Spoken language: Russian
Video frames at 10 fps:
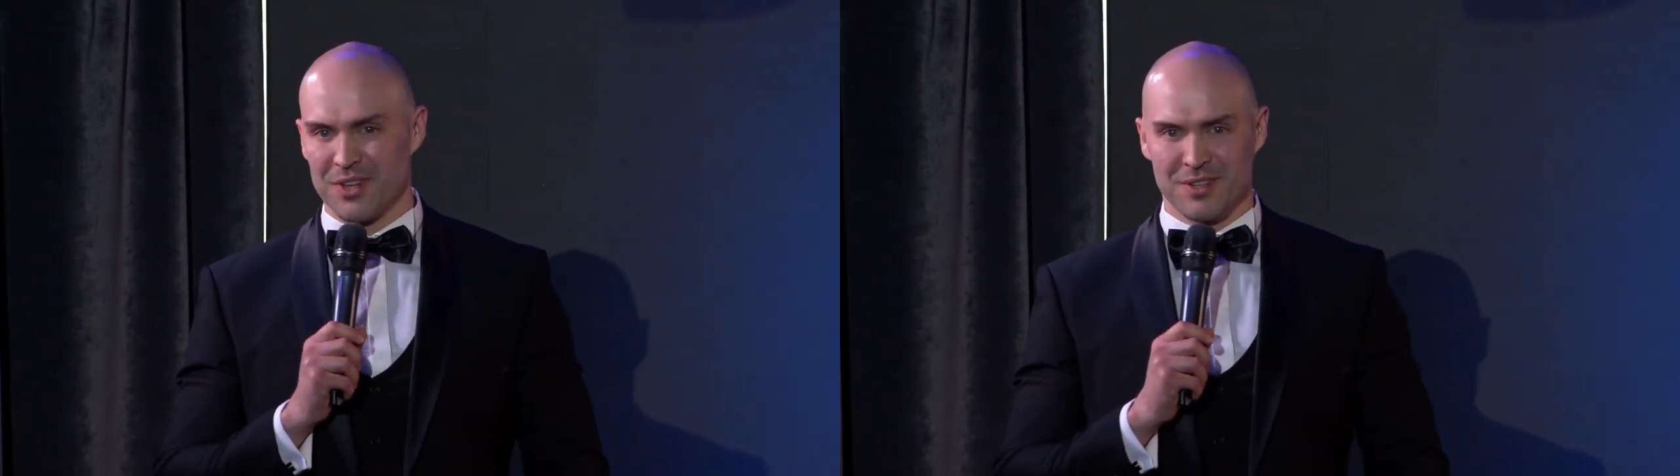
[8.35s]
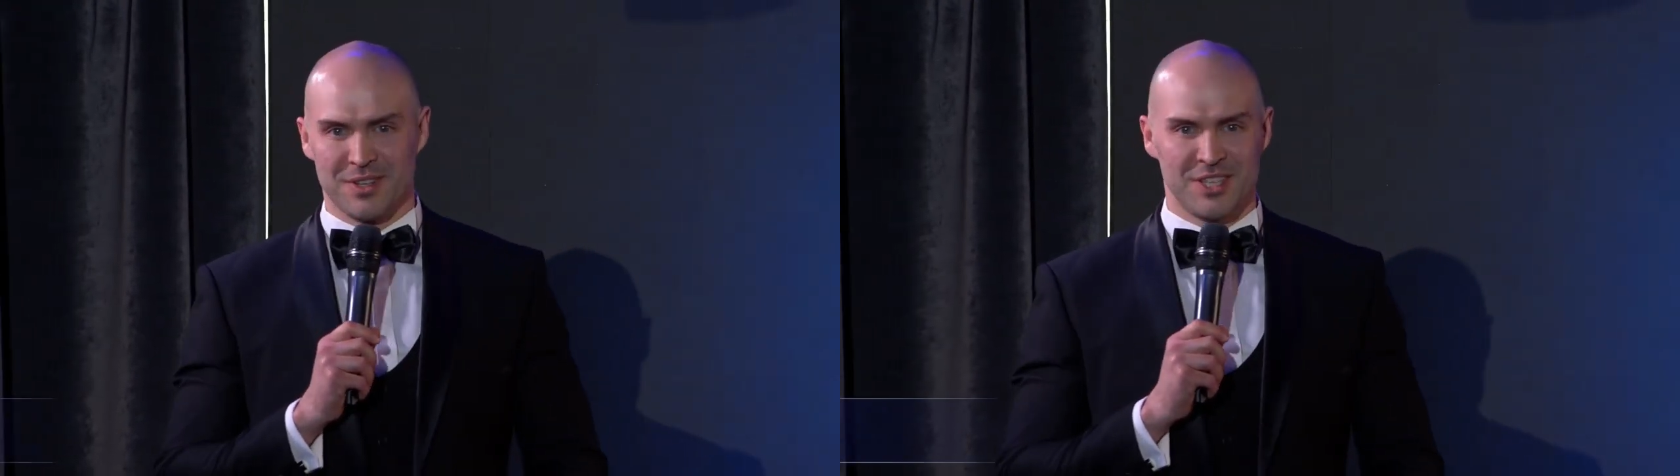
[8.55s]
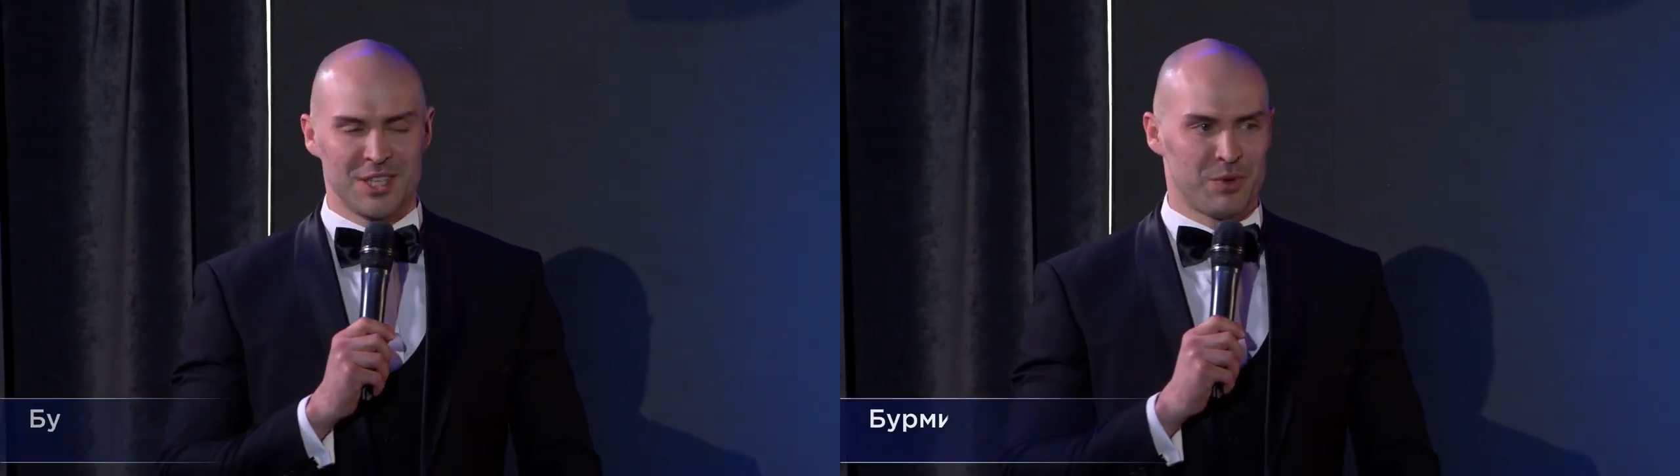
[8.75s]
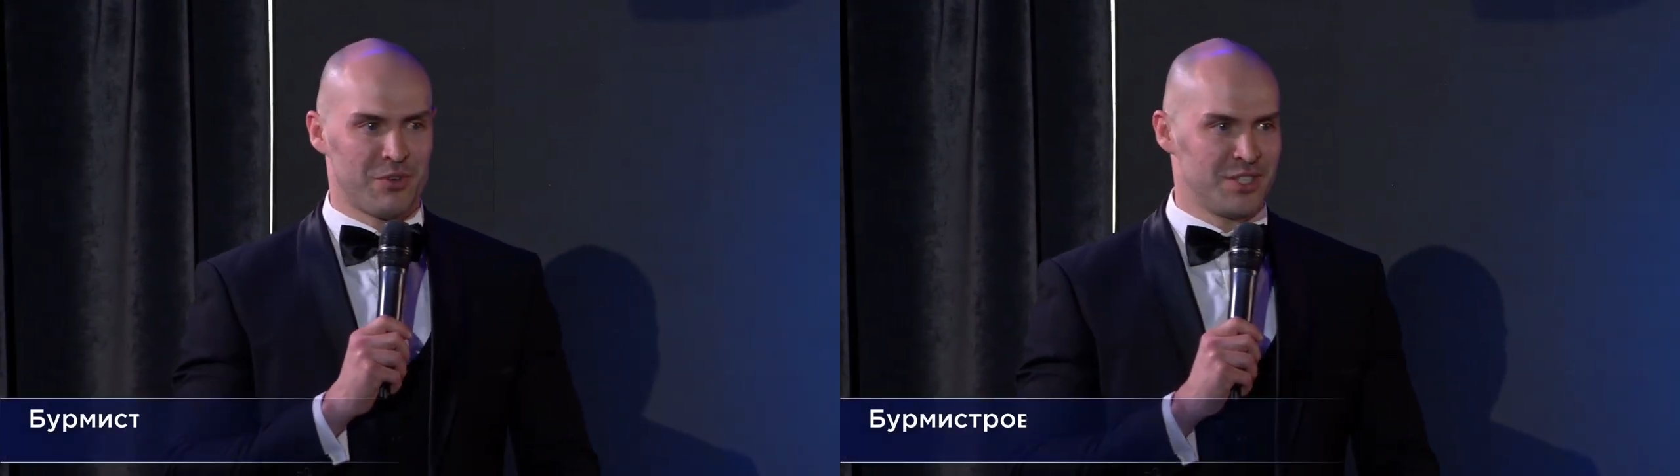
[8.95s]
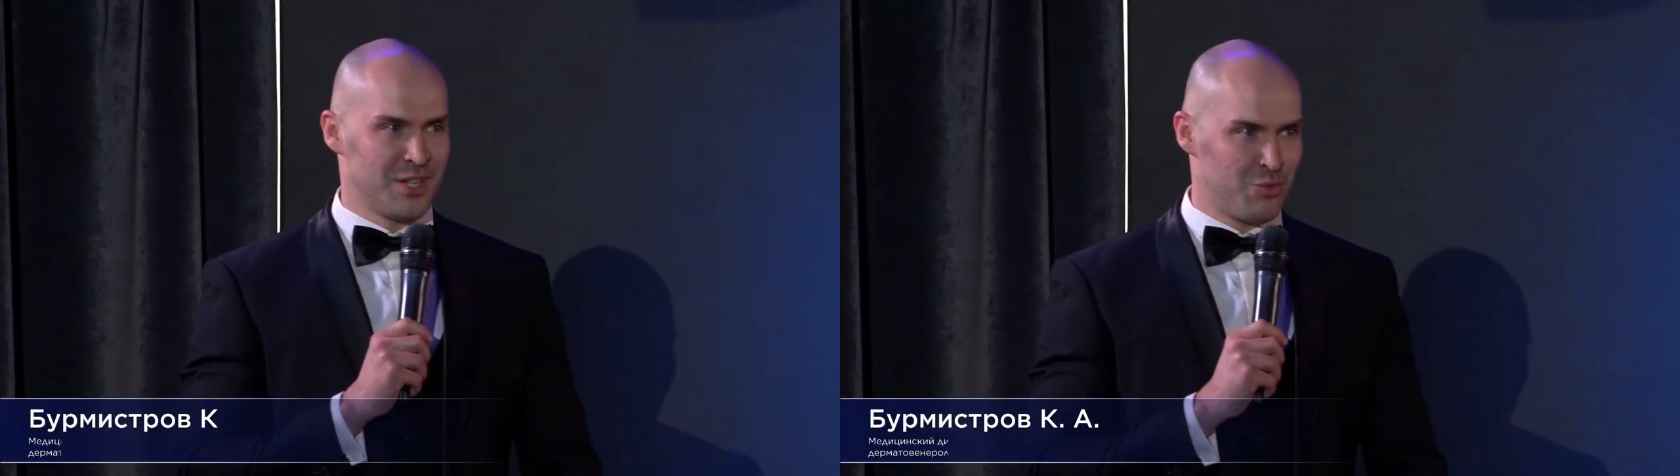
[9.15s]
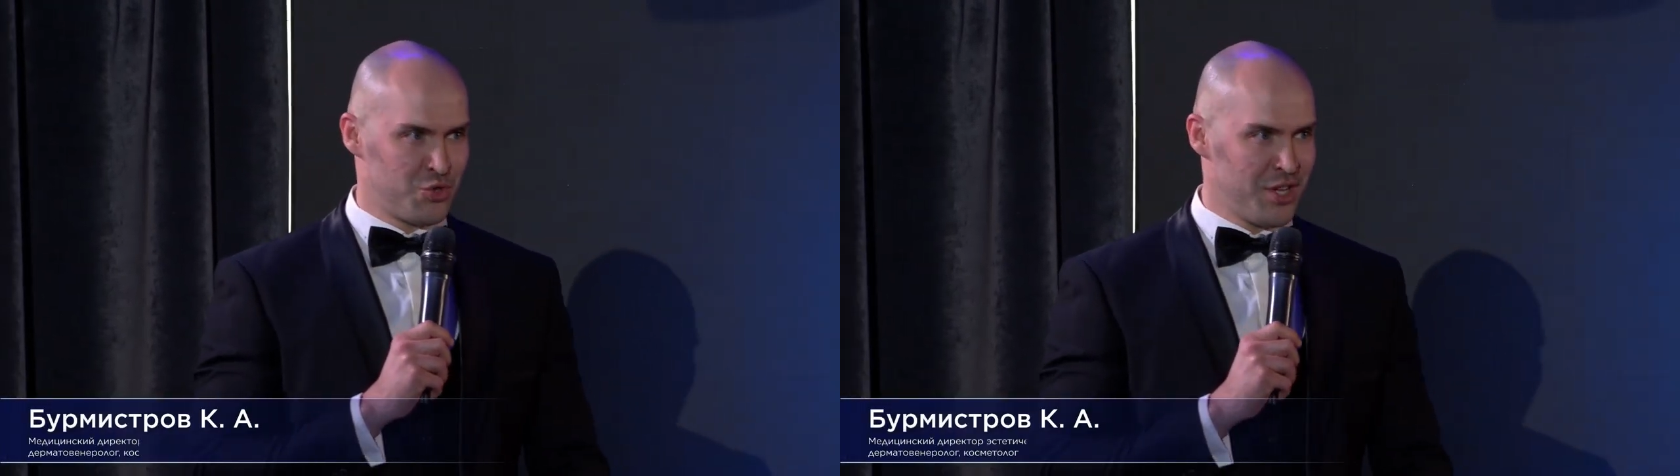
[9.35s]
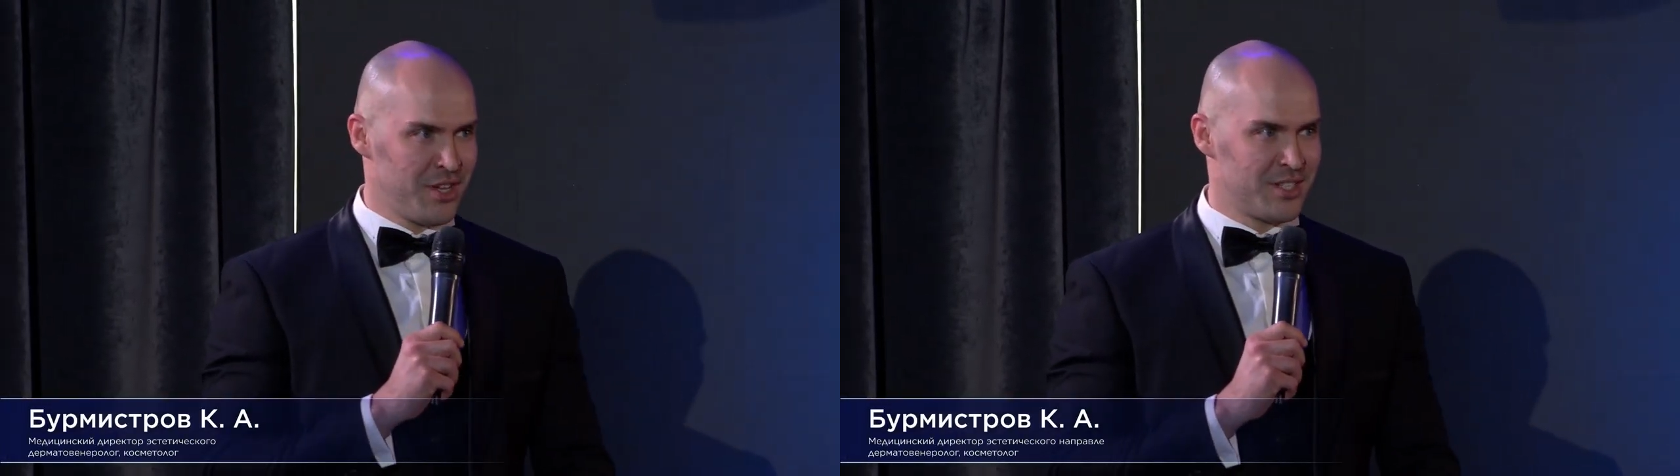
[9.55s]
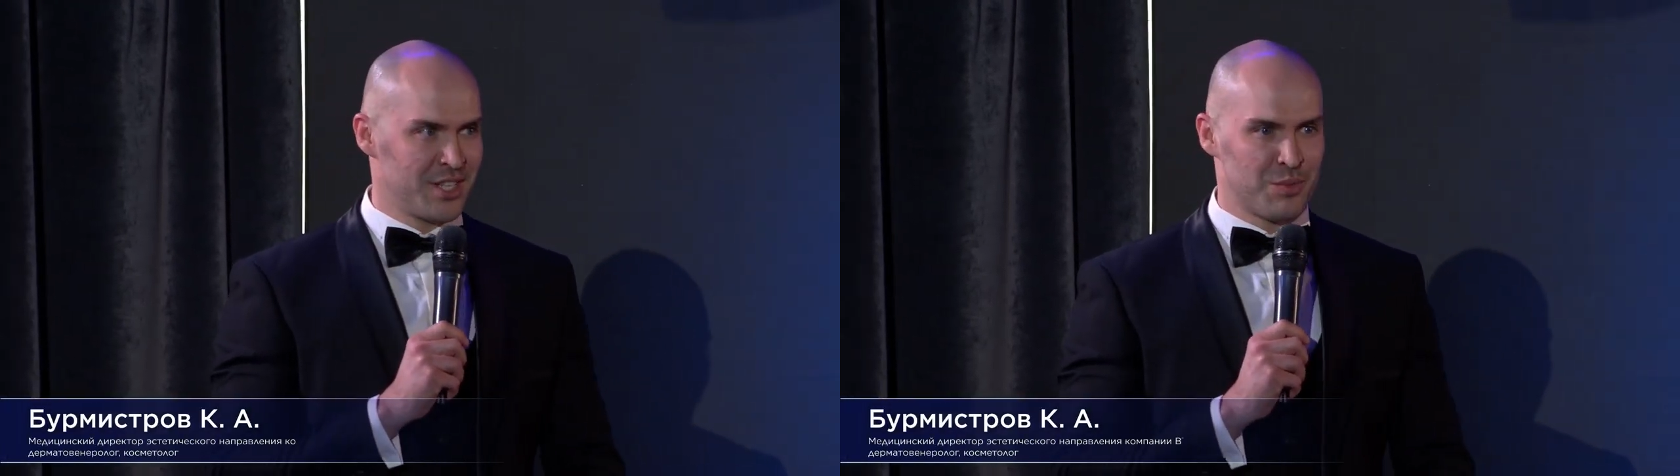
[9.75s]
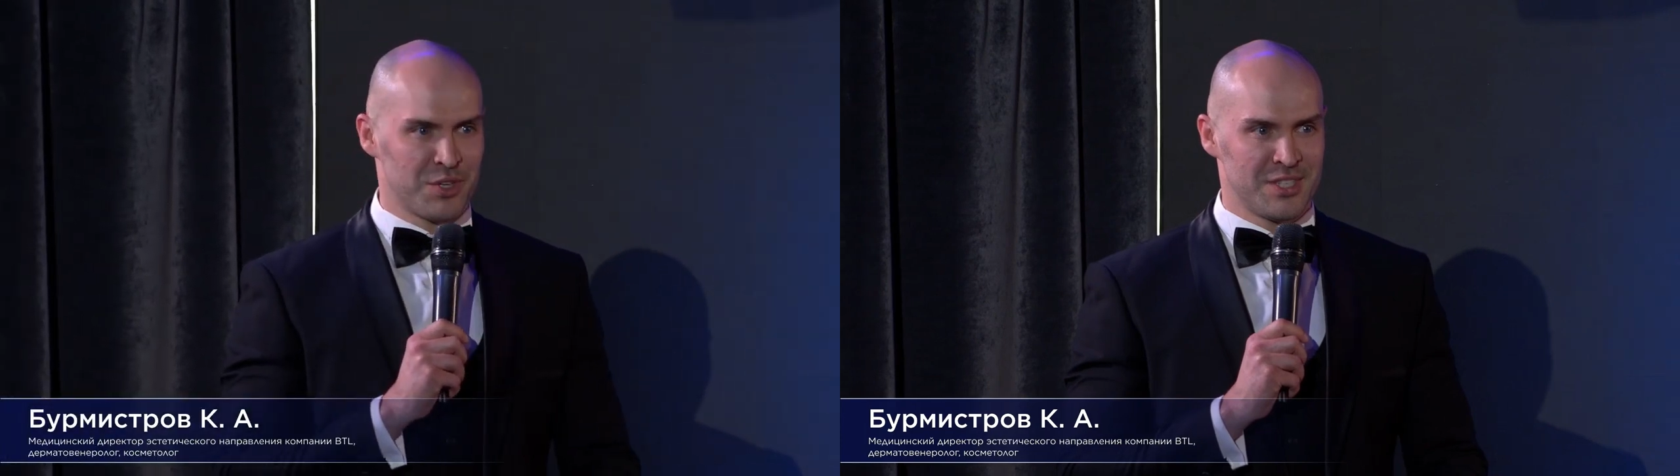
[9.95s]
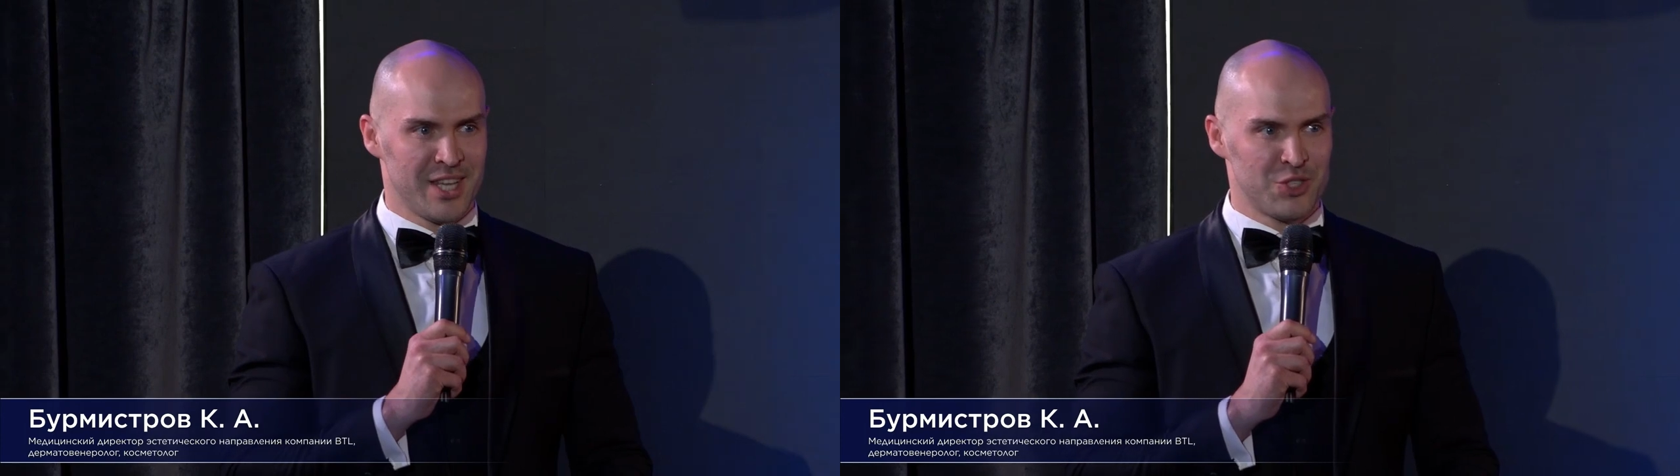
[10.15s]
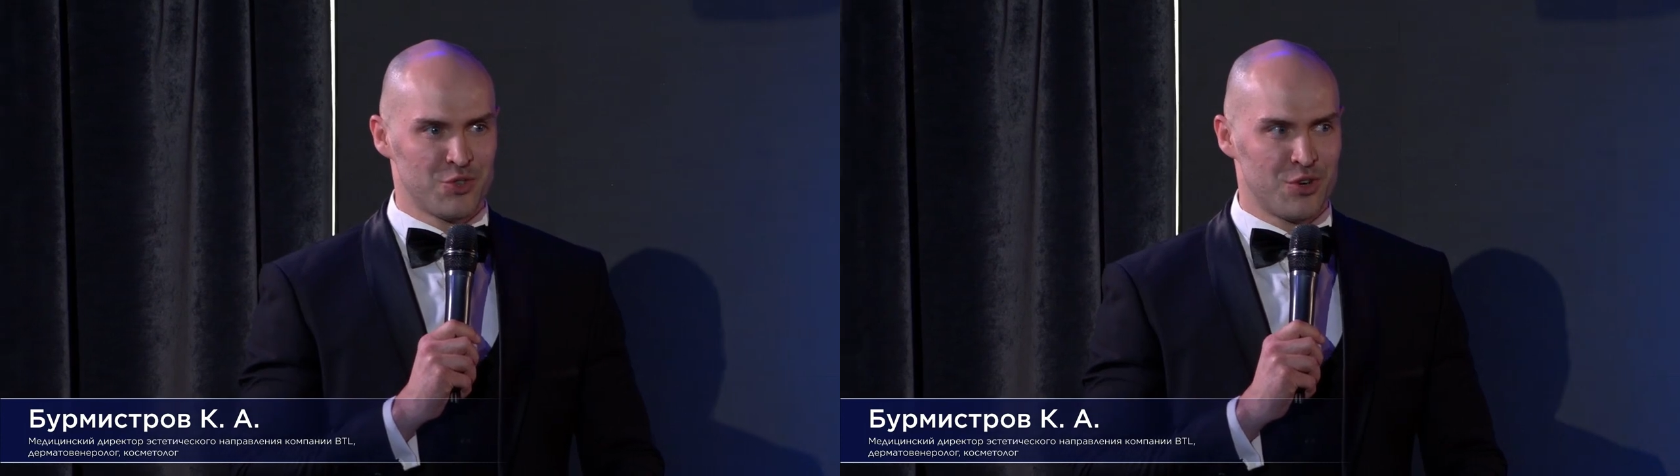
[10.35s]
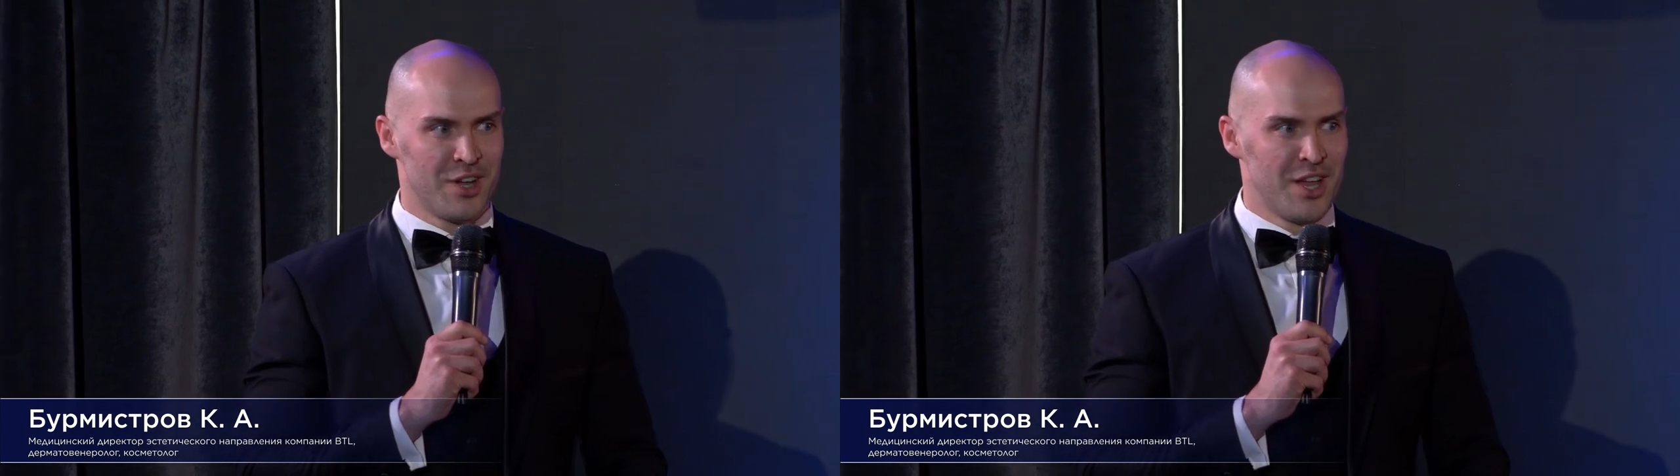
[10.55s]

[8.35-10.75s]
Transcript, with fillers: Где-то проводил обучение, где-то презентацию.